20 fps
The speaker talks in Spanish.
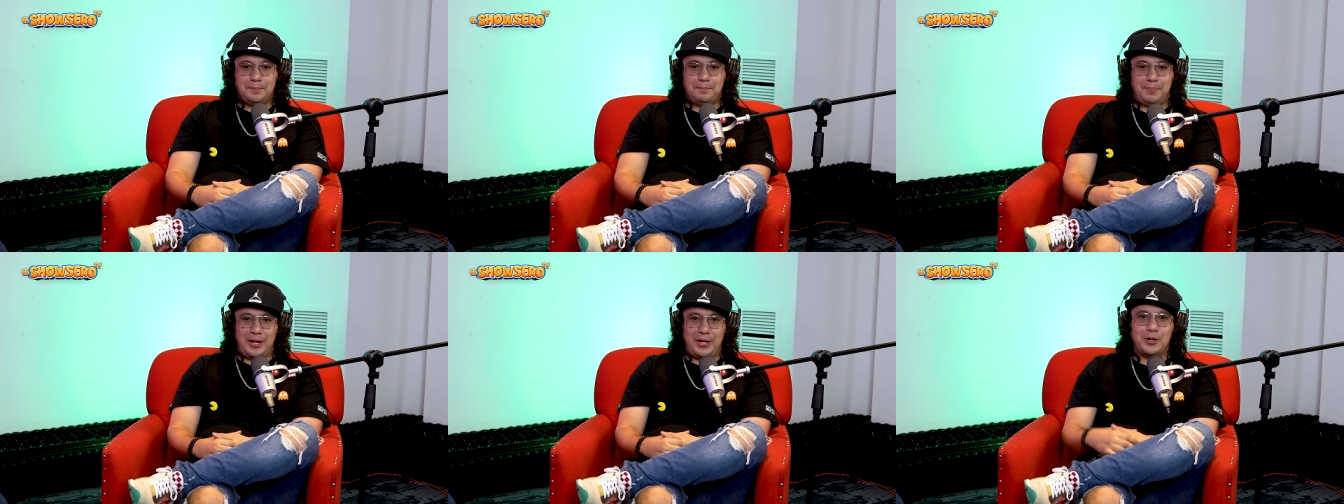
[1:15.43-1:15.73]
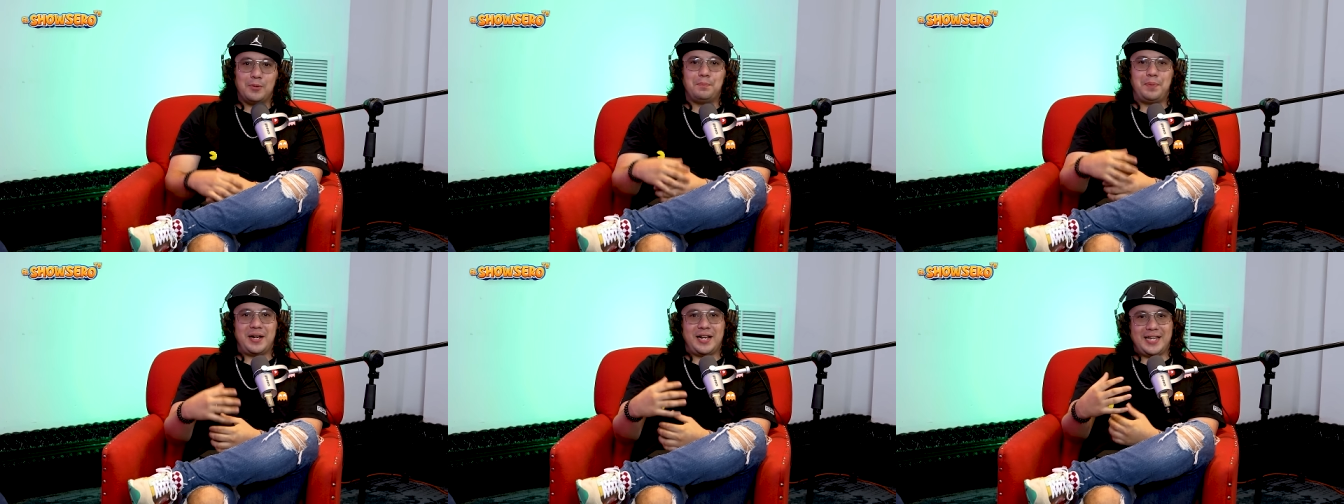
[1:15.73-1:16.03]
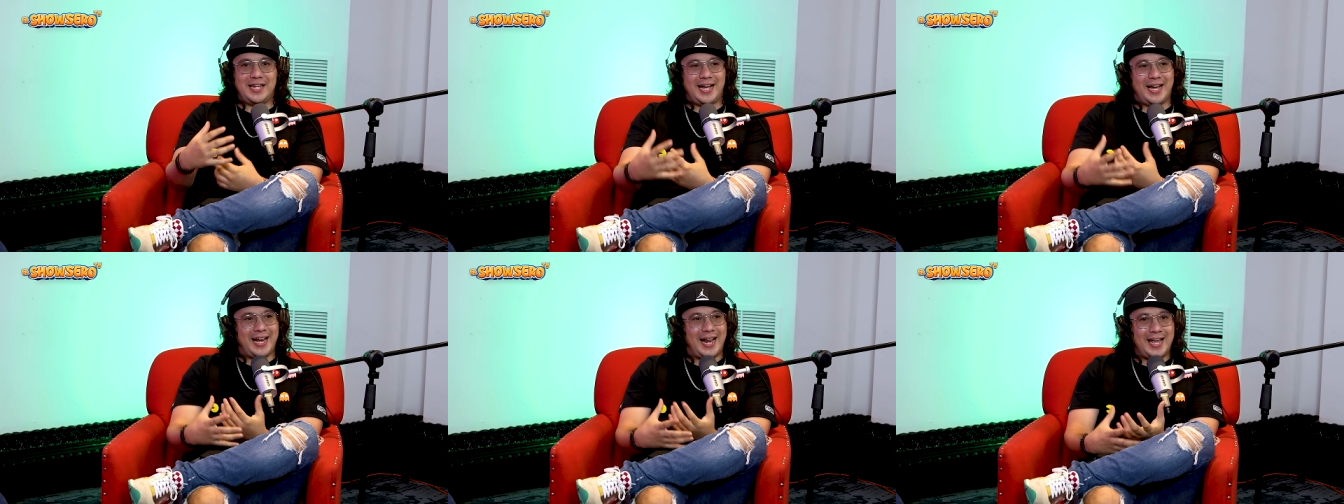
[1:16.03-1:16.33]
Pero para
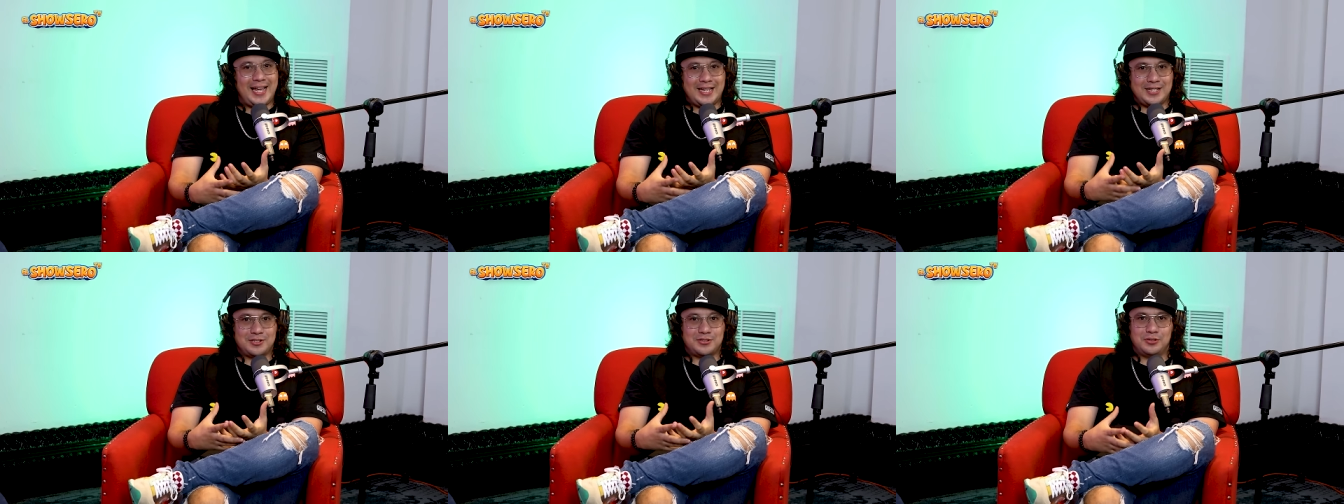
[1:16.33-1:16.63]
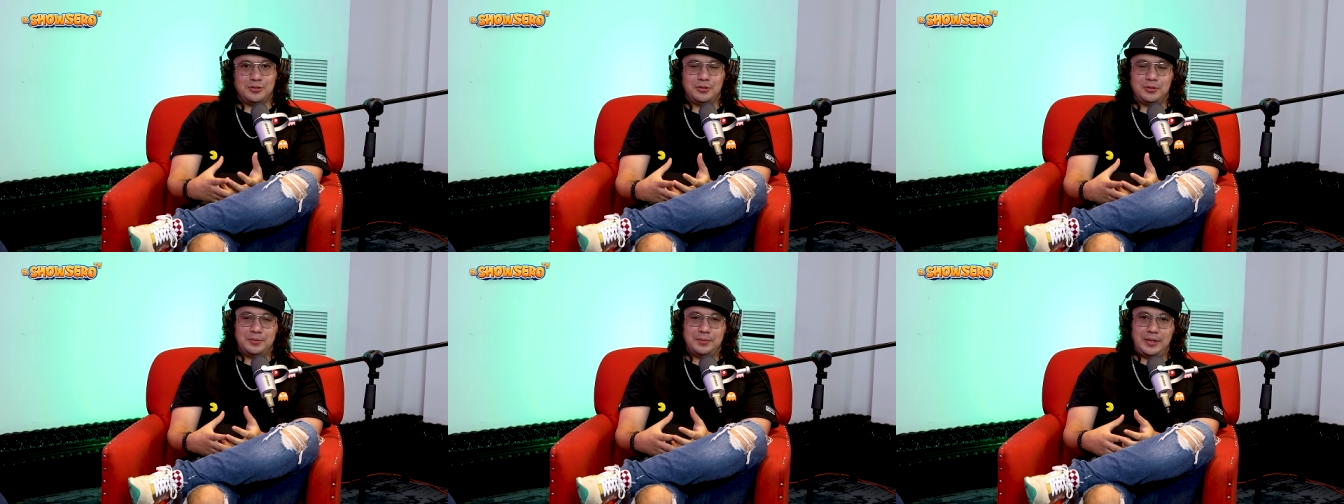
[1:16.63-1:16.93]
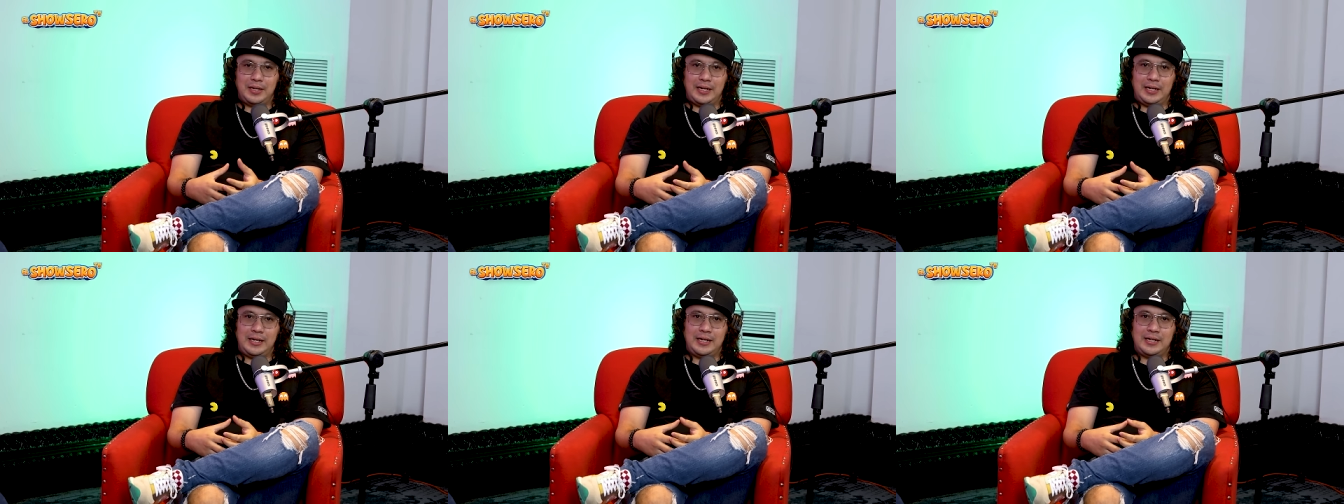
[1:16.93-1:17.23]
llegar a eso,
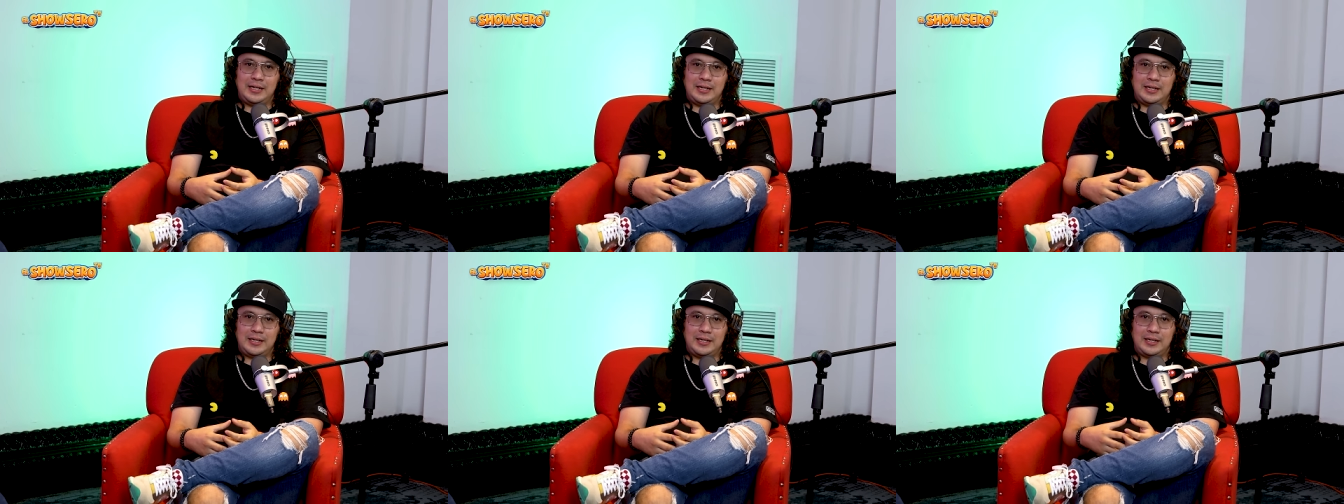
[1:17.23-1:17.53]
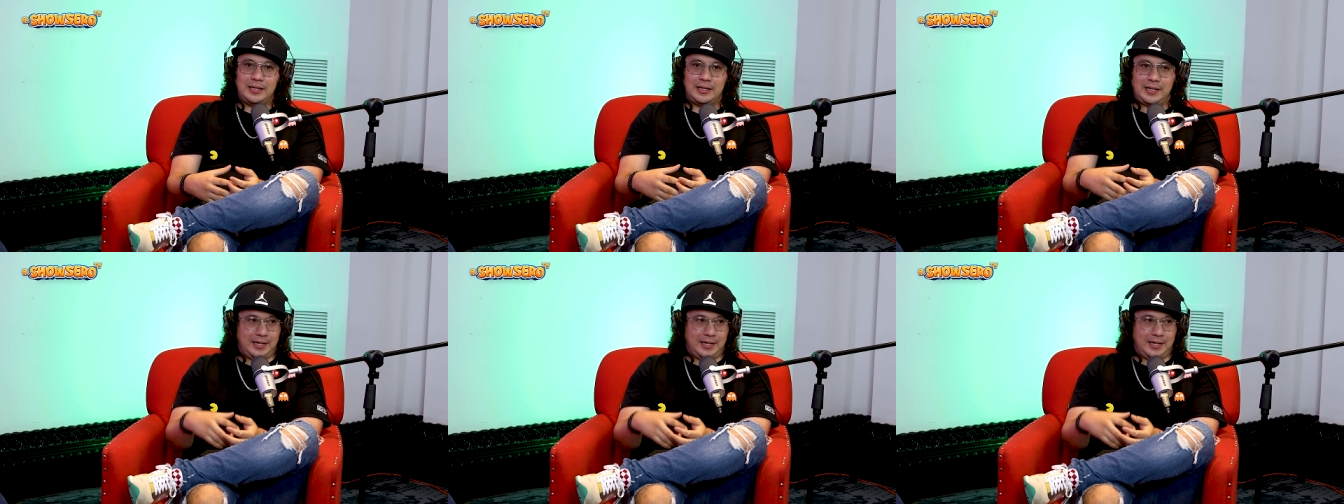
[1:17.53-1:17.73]
eh,